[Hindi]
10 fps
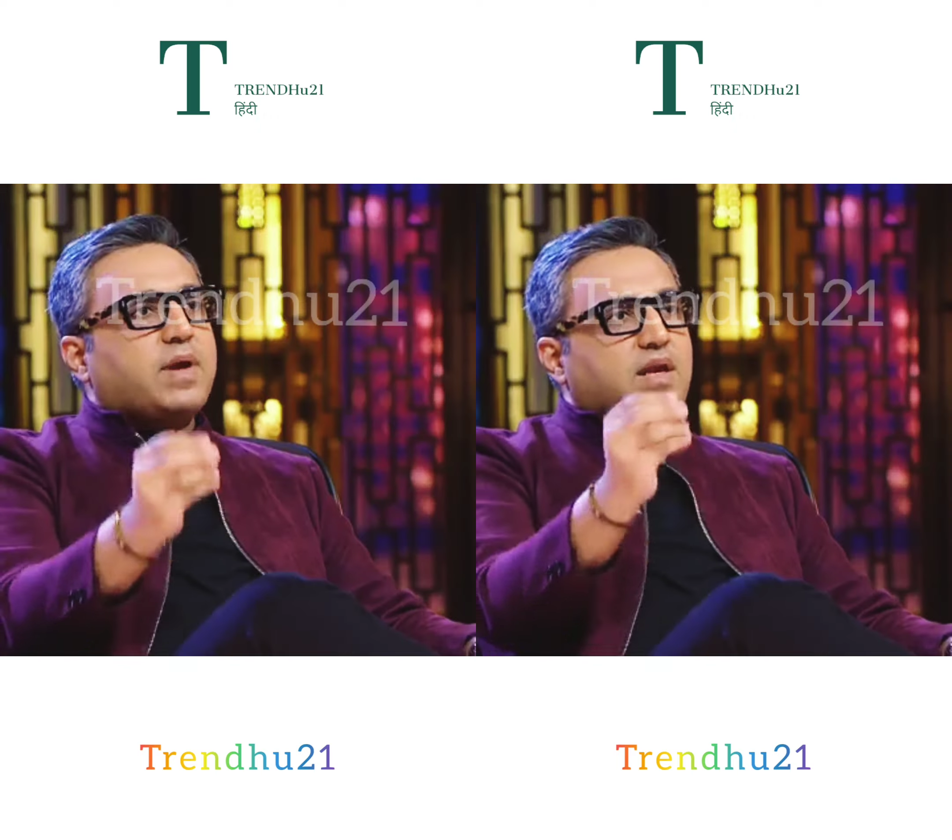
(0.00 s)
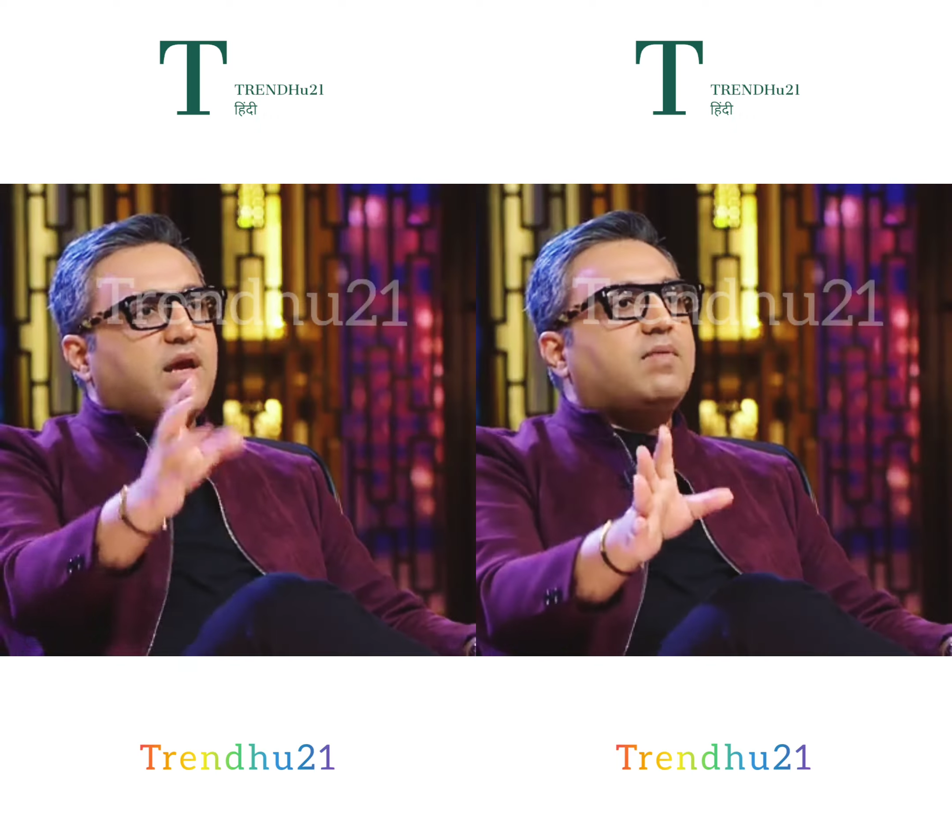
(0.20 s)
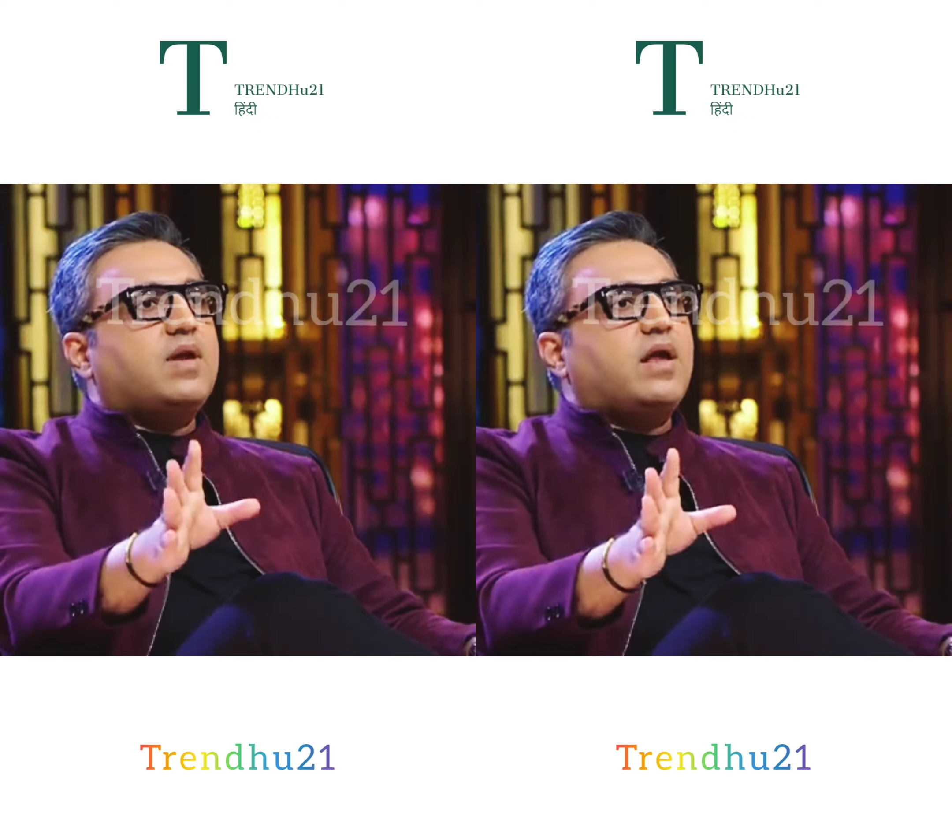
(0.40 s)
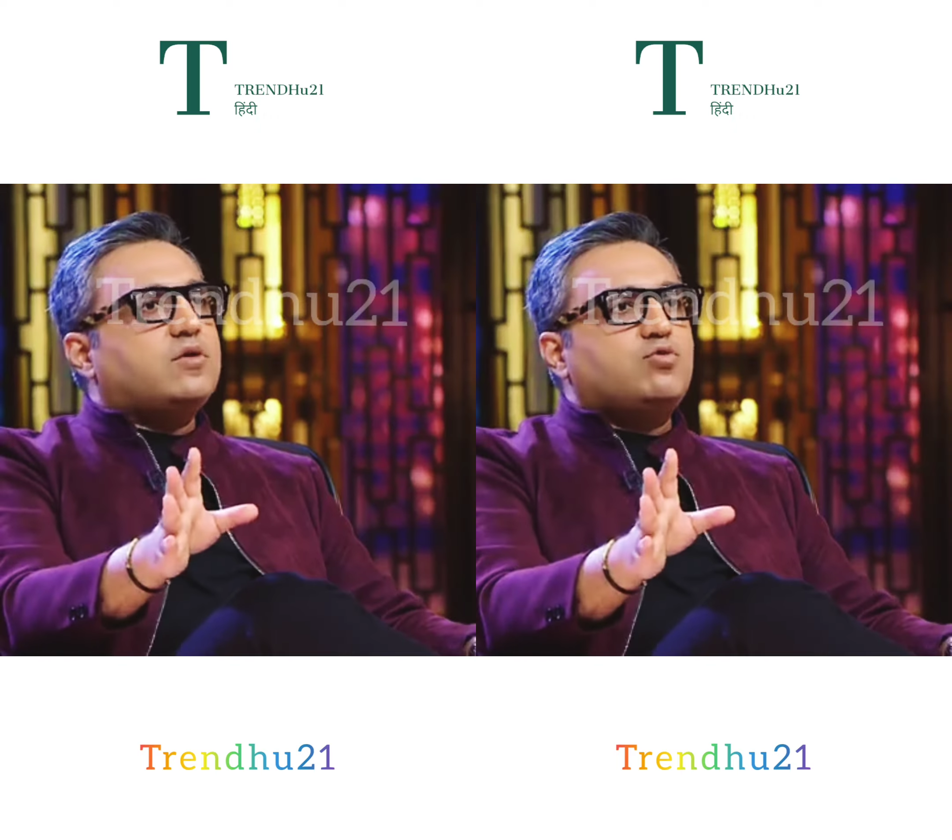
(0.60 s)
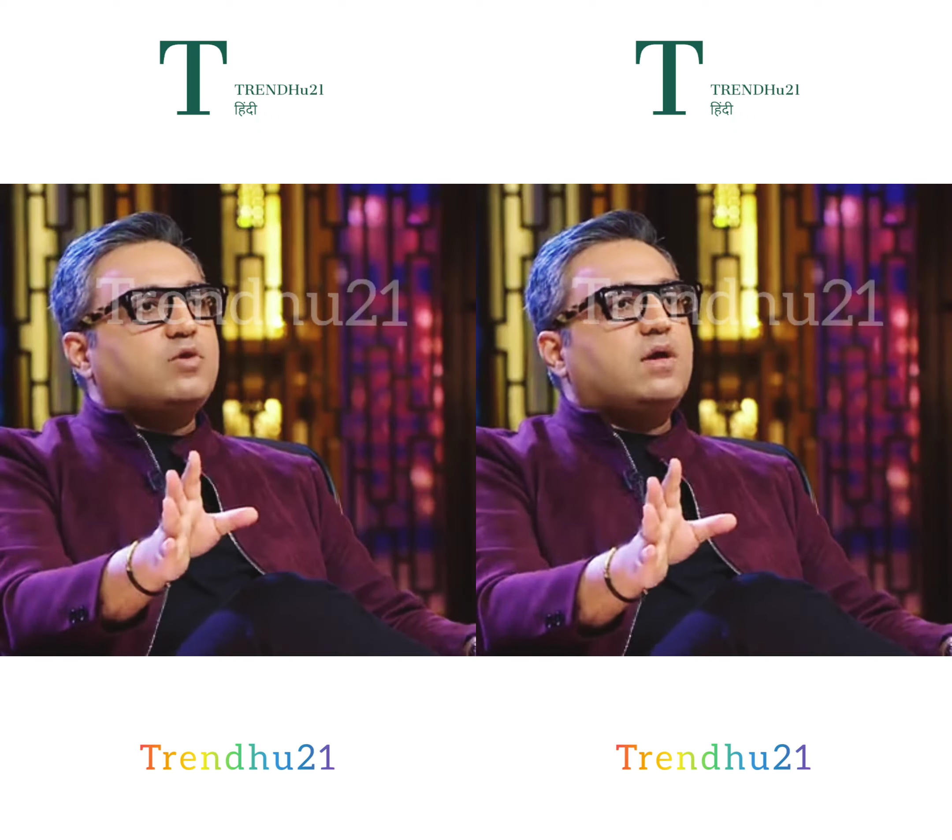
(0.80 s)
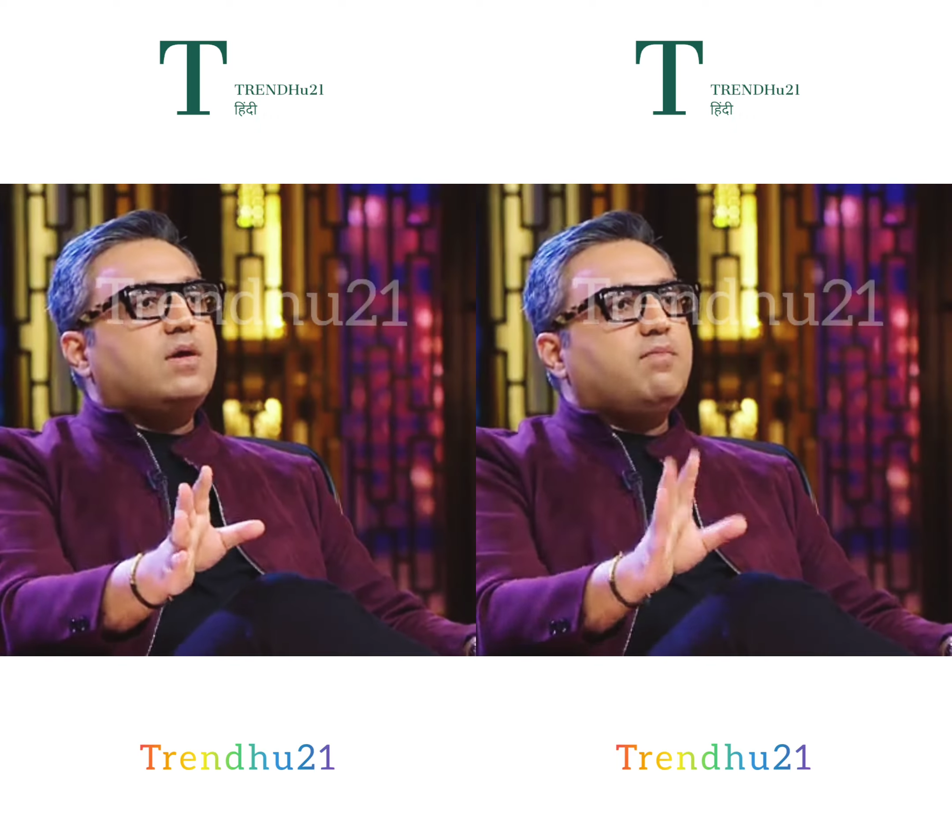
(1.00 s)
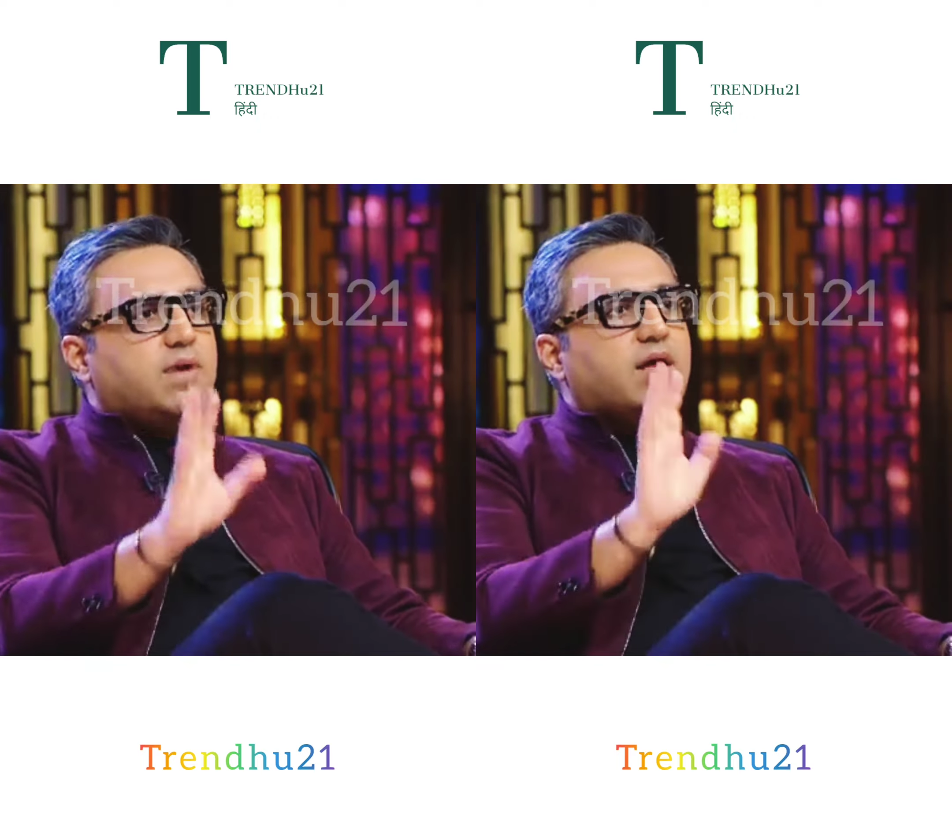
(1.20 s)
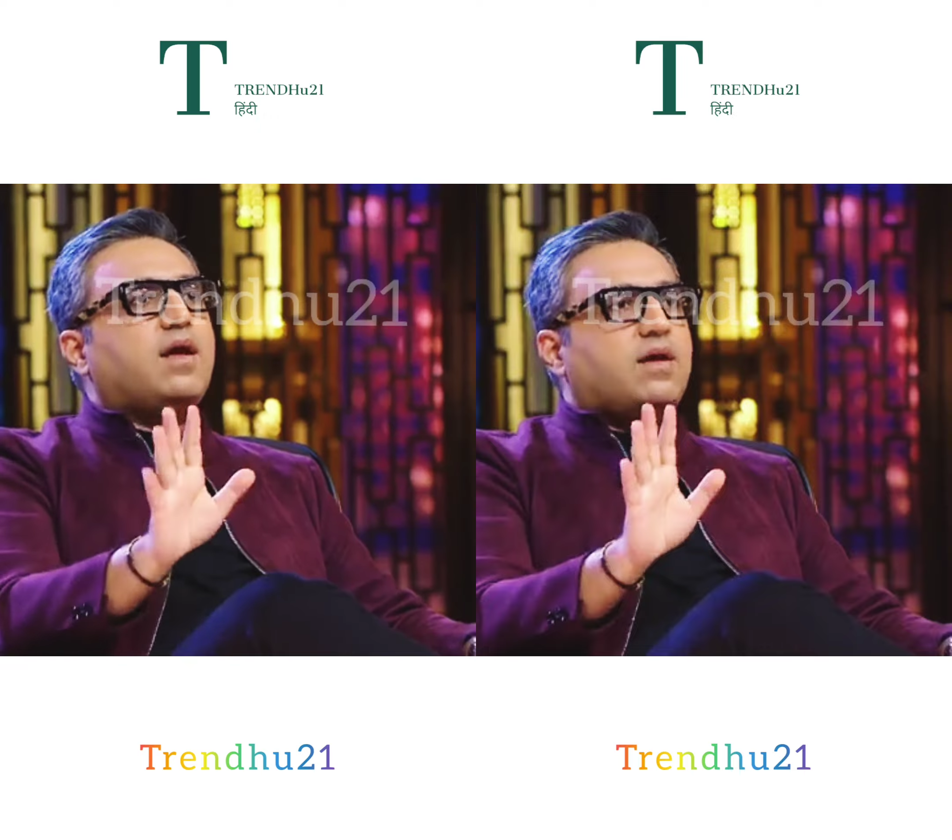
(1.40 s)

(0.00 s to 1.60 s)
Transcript: पन्नी का बना रहा है जूता बिक रहा है